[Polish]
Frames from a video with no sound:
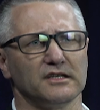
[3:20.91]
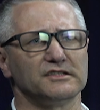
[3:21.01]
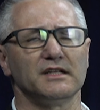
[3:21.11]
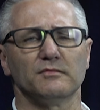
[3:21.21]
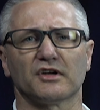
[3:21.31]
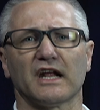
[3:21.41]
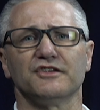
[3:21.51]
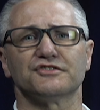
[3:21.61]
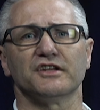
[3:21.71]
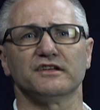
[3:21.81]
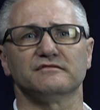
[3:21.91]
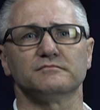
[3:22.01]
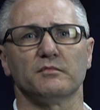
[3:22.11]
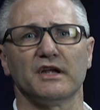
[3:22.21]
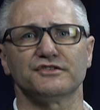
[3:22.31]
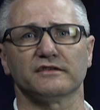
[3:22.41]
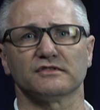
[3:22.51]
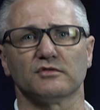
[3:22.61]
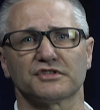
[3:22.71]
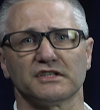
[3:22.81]
Jedynym ograniczeniem w momencie
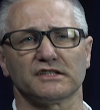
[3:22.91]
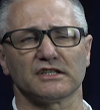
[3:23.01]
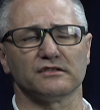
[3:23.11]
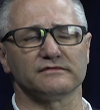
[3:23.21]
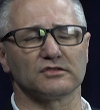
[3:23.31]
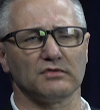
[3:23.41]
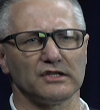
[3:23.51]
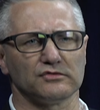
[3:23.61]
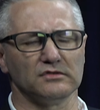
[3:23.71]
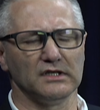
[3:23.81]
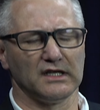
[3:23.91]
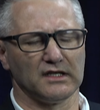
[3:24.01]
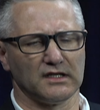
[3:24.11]
wygłoszenia tego wykładu